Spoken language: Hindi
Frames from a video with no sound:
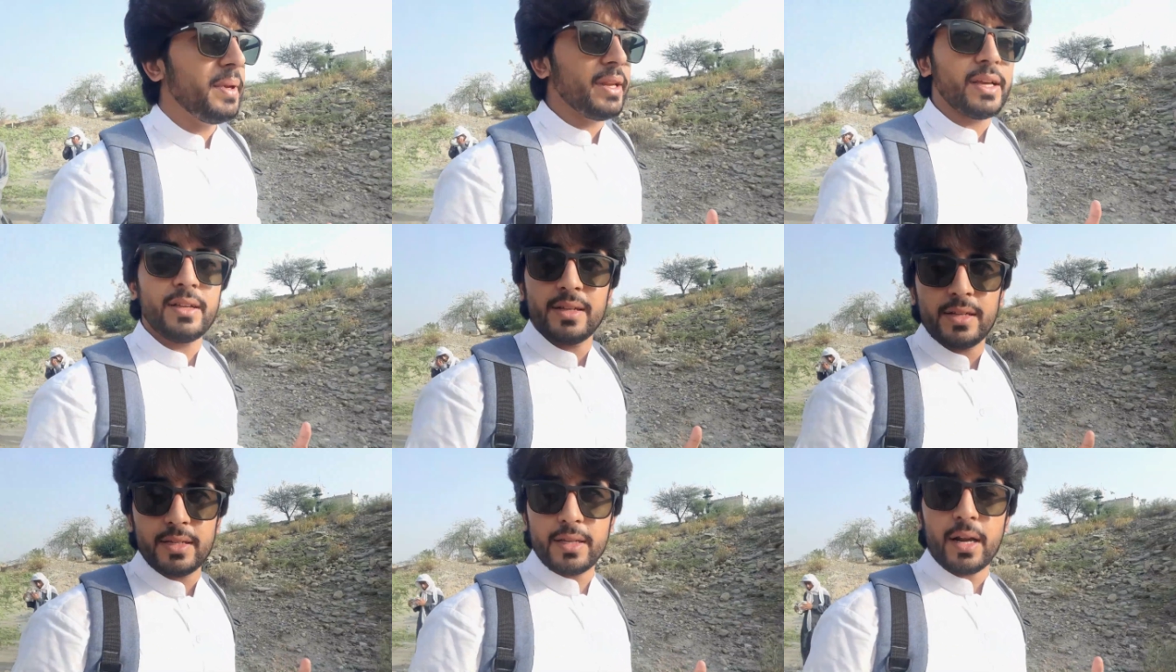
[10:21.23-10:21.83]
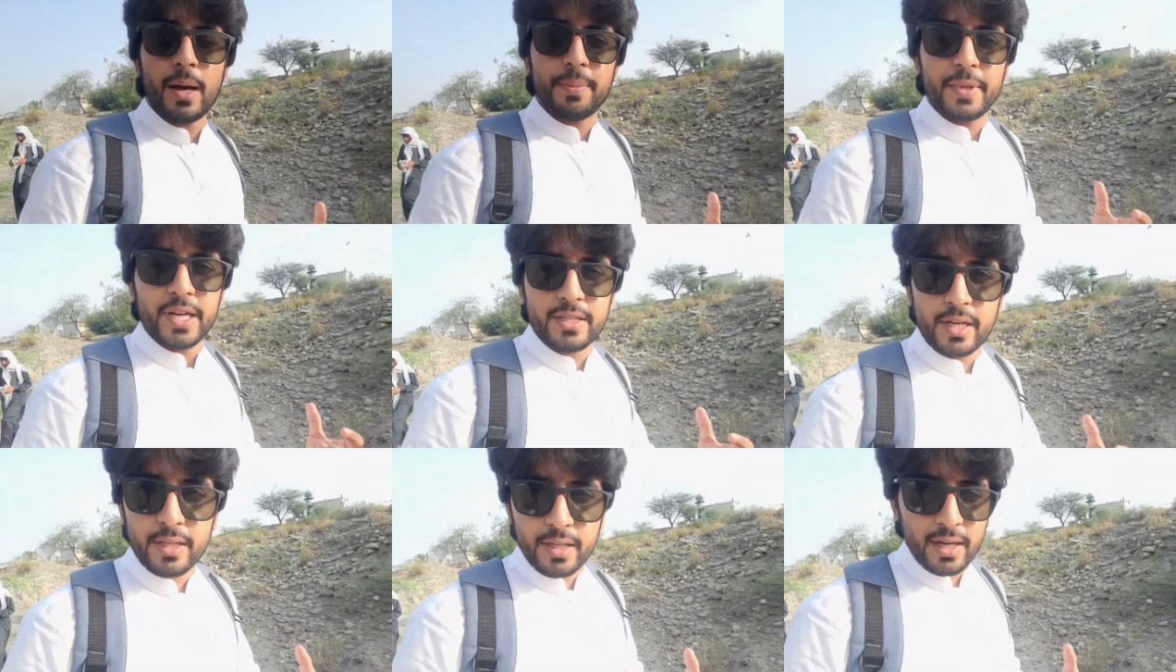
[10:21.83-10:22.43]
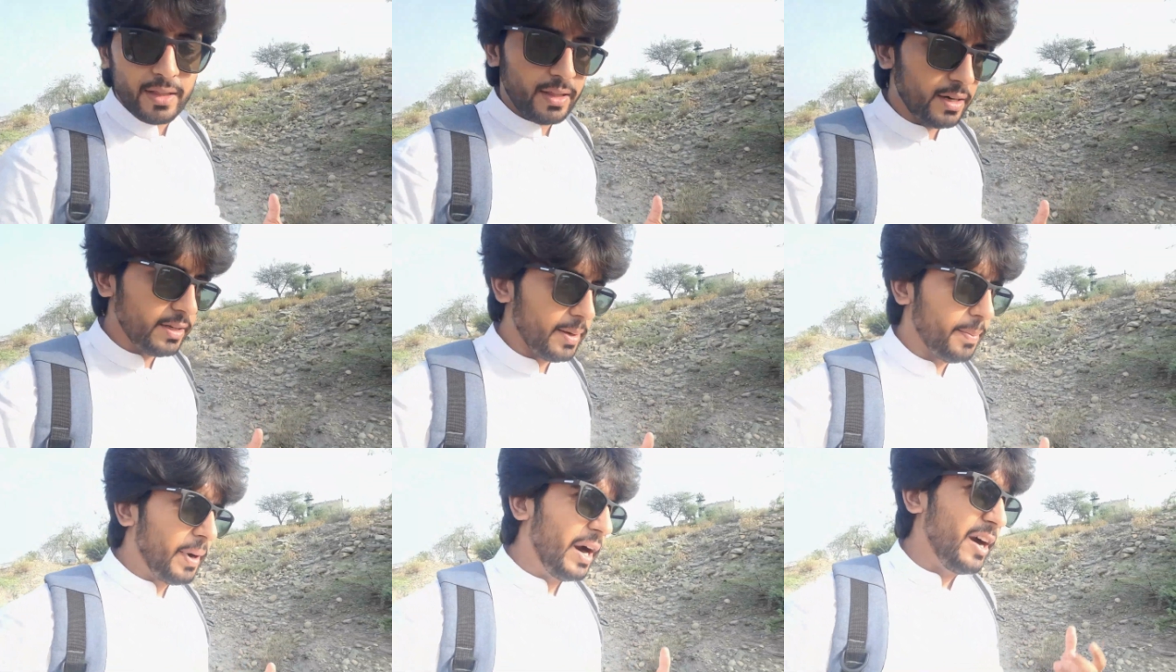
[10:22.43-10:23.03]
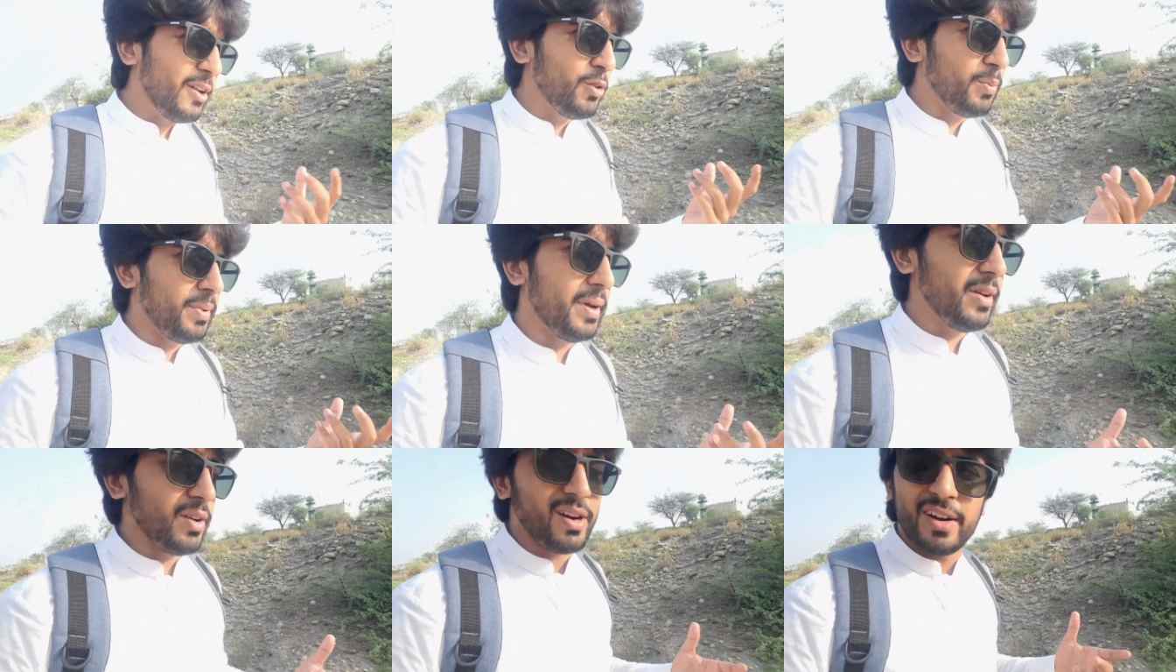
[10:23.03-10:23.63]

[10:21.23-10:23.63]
इनके जिस तरह आप देख सकते हैं तर ये पहाड़ियों पे और